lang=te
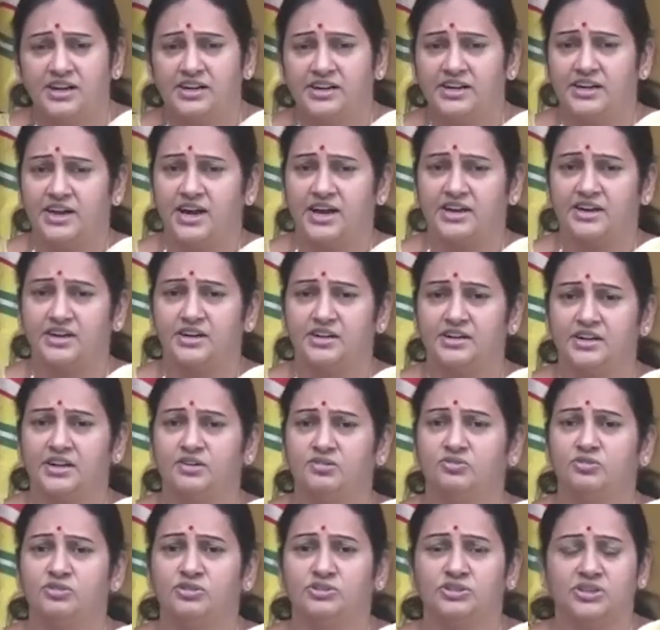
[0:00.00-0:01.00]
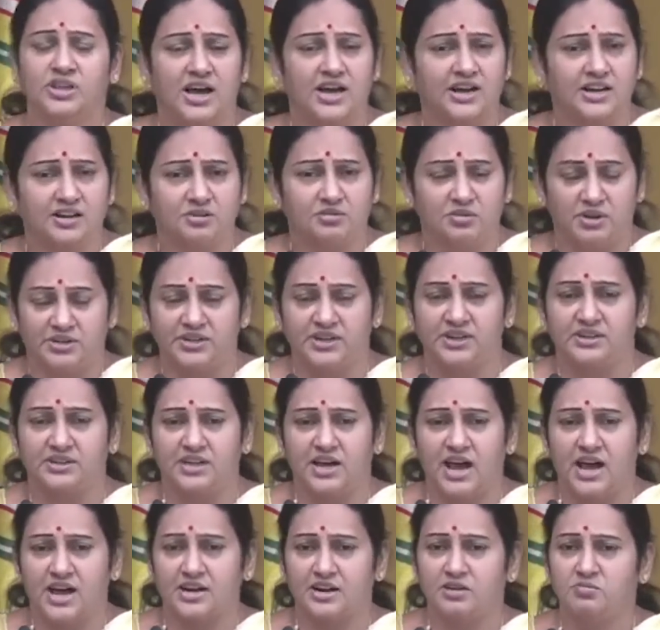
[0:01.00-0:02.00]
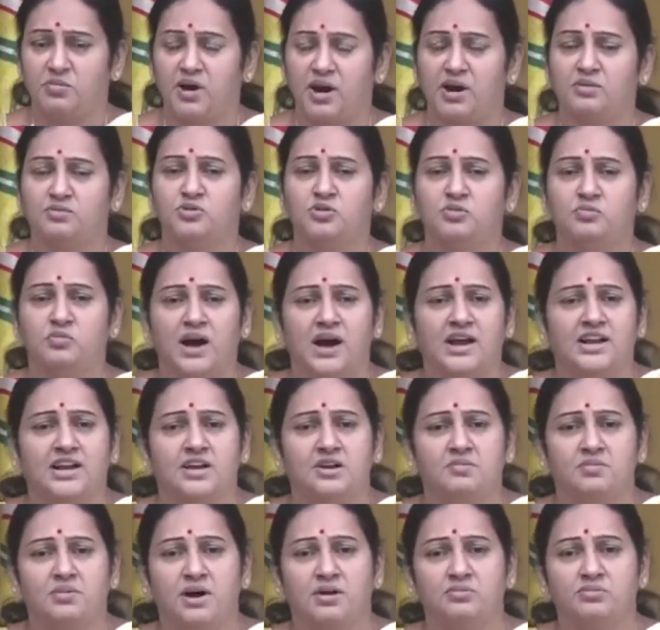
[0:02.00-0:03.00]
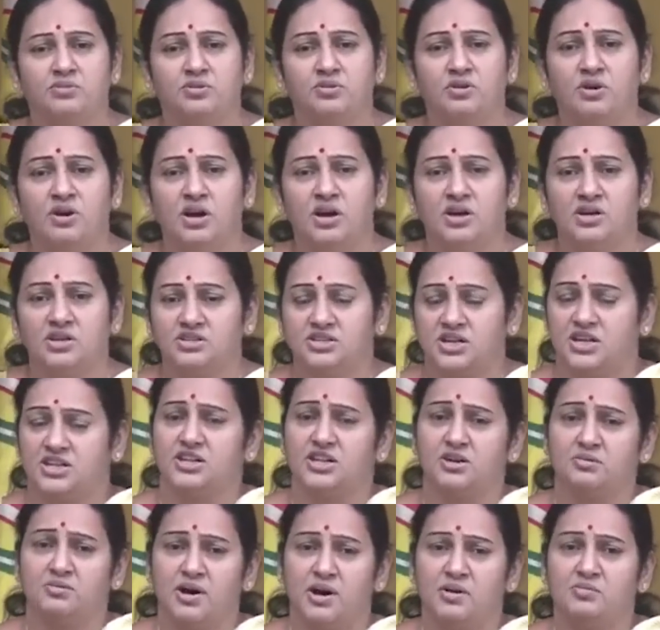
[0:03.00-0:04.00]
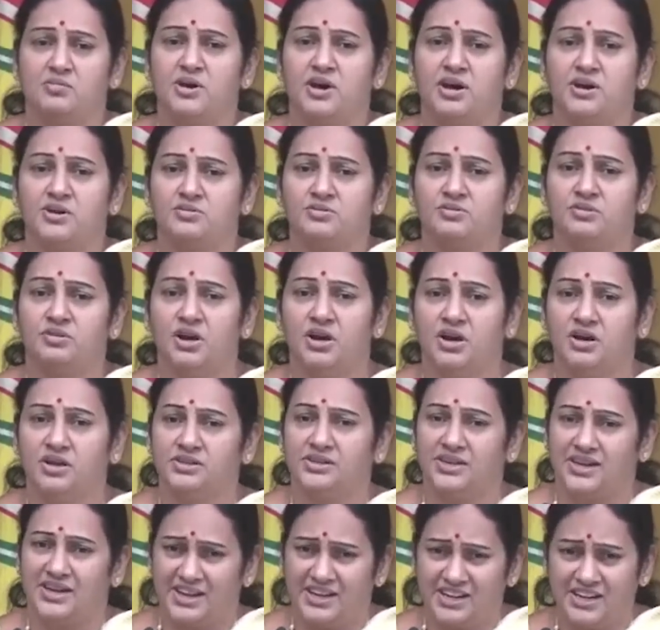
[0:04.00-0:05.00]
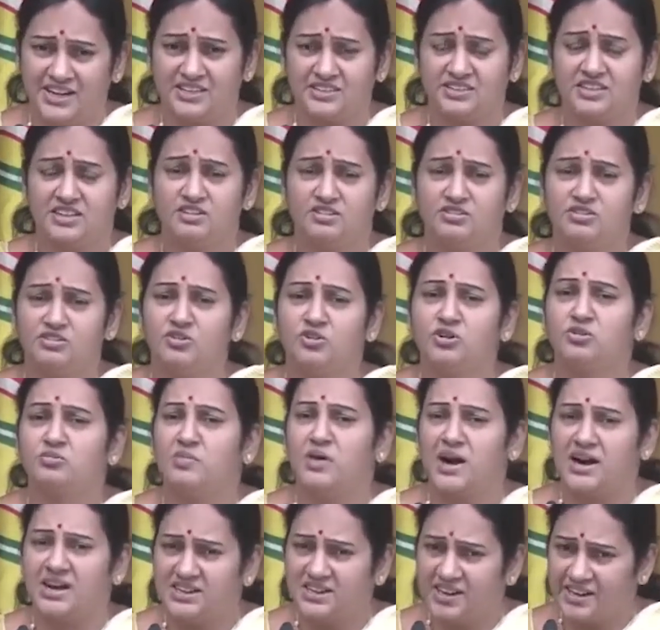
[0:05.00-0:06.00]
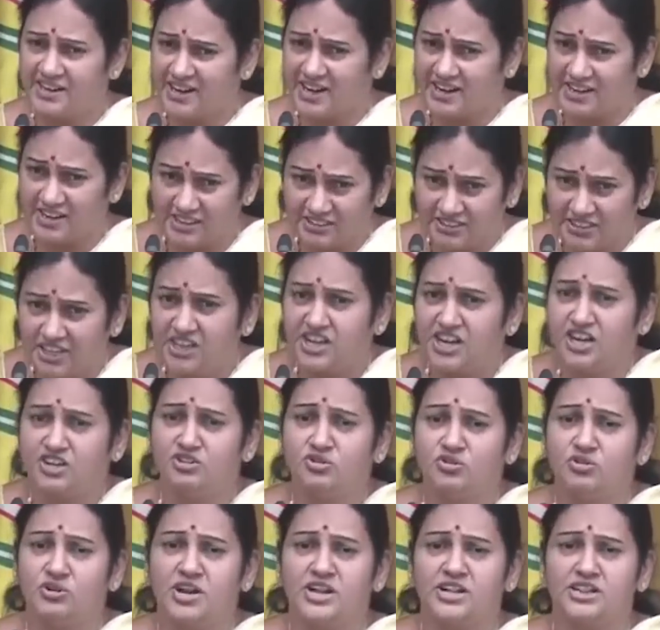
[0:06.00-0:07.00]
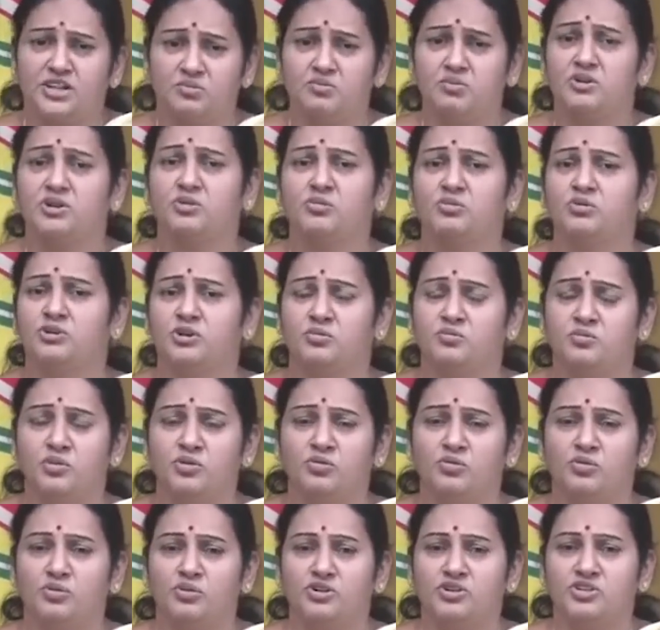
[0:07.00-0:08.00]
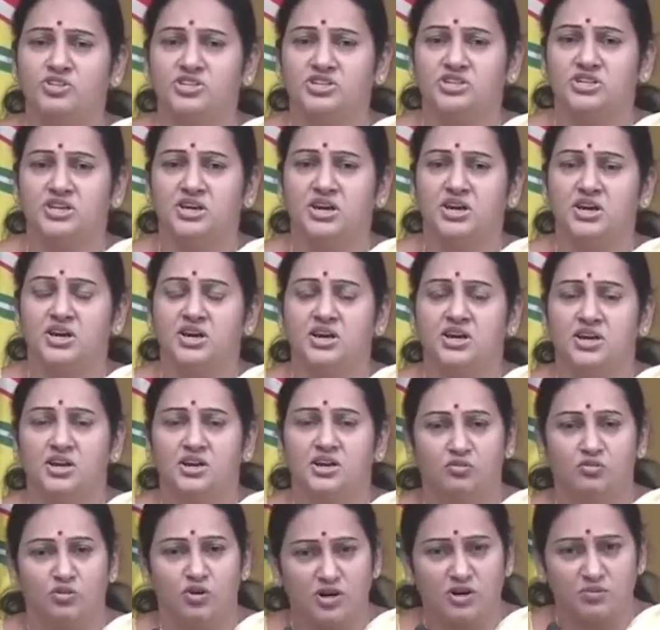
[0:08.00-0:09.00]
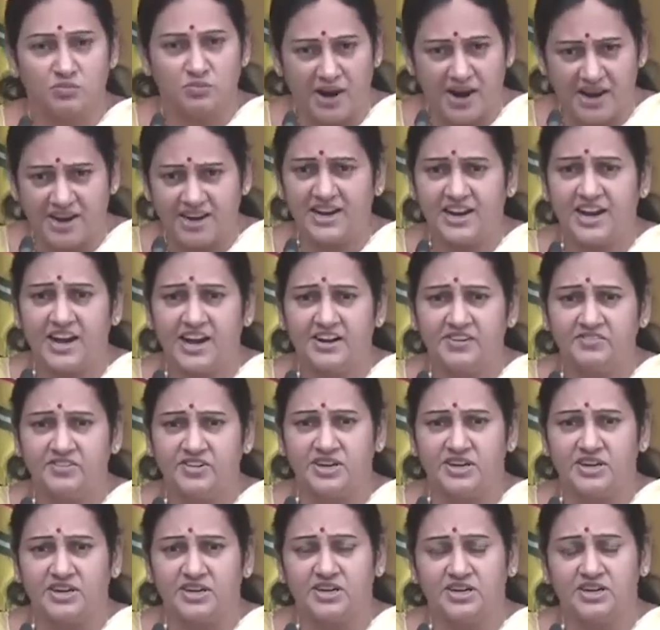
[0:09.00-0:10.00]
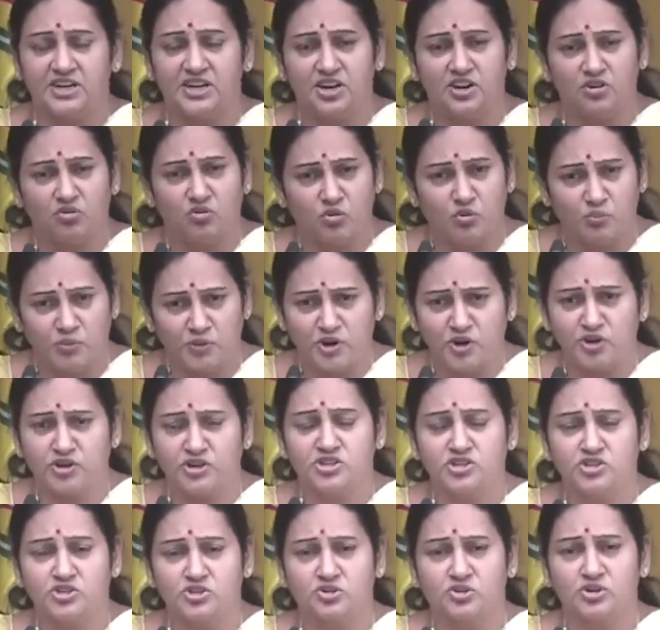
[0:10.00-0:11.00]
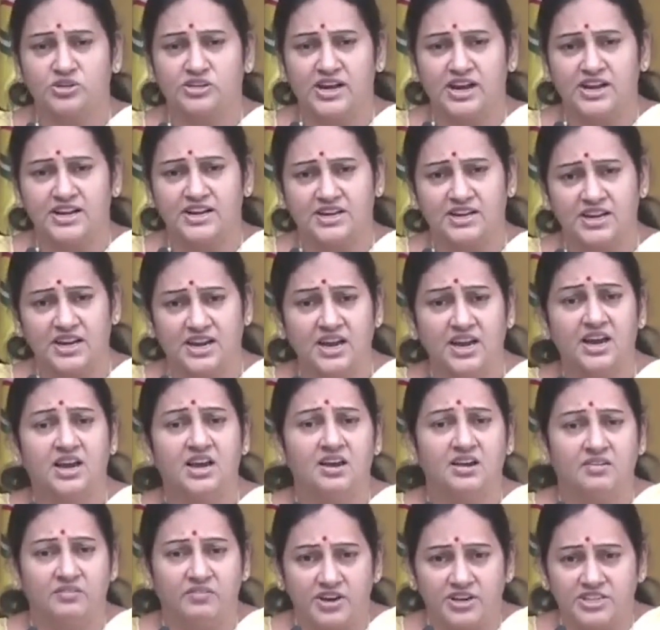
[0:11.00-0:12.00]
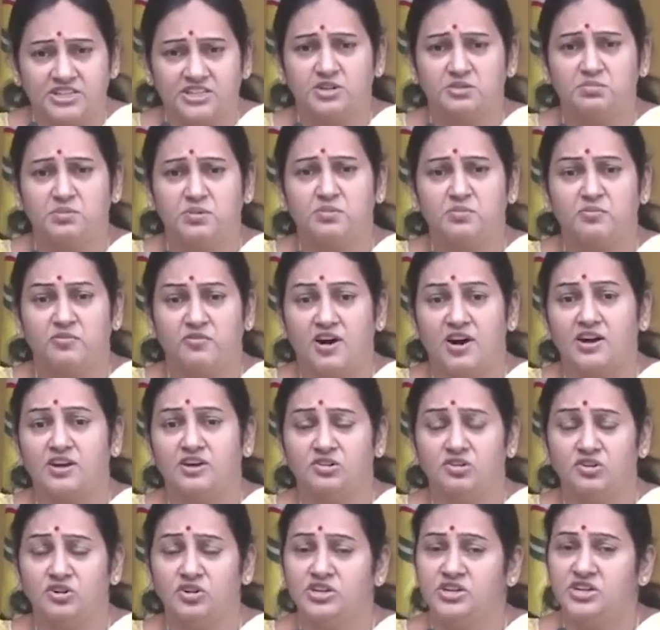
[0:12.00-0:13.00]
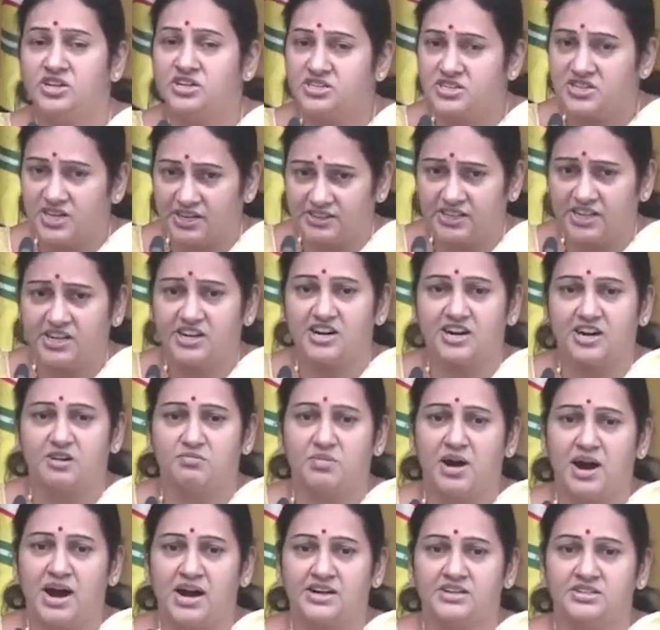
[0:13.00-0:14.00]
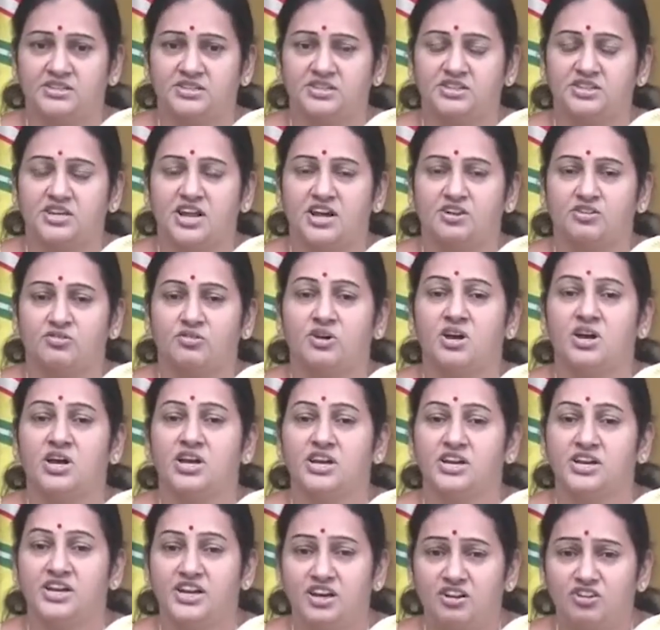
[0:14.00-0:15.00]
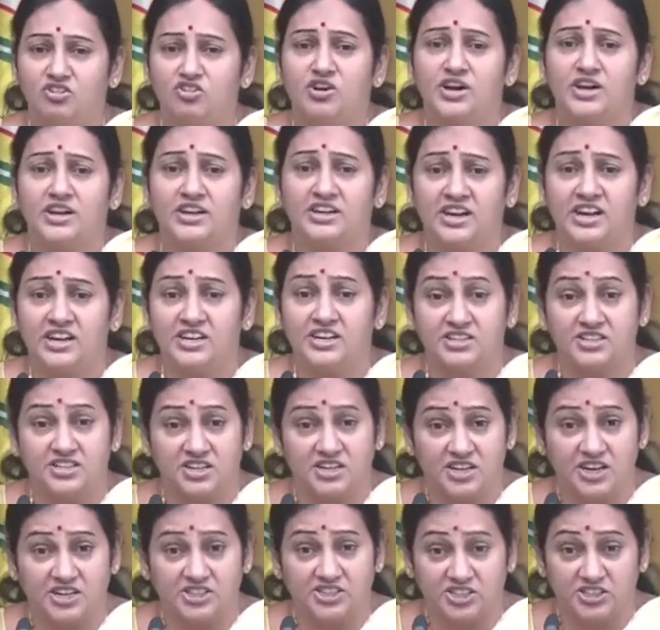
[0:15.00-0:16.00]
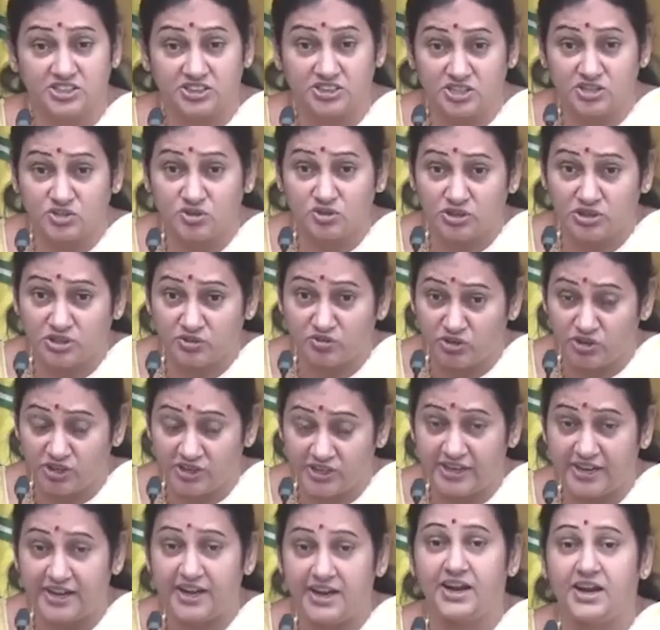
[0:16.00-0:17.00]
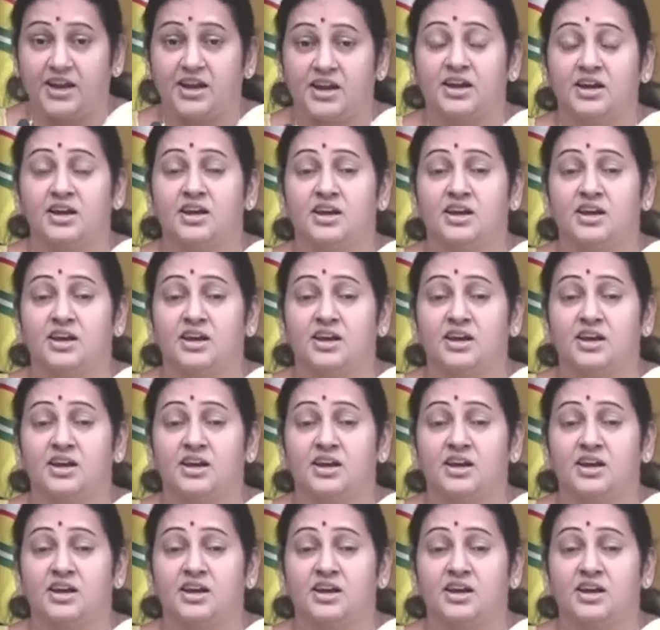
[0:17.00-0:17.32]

ఎన్టీఆర్ అంటావు తారక్ అదే తారక్ బాబు బాలయ్య బాబు చంద్రబాబు గారు ఏంటి అసలు నువ్వు మాట్లాడే అర్హత లేదు నందమూరి కుటుంబం గురించి నువ్వు ఒక మాయలేడివి నిన్ను ఉపయోగించుకోవటానికి వైసీపీ వాళ్ళు నీ చేత డ్రామా ఆడిస్తున్నారు నీకు గనక నిజంగా చిత్తశుద్ధి ఉంటే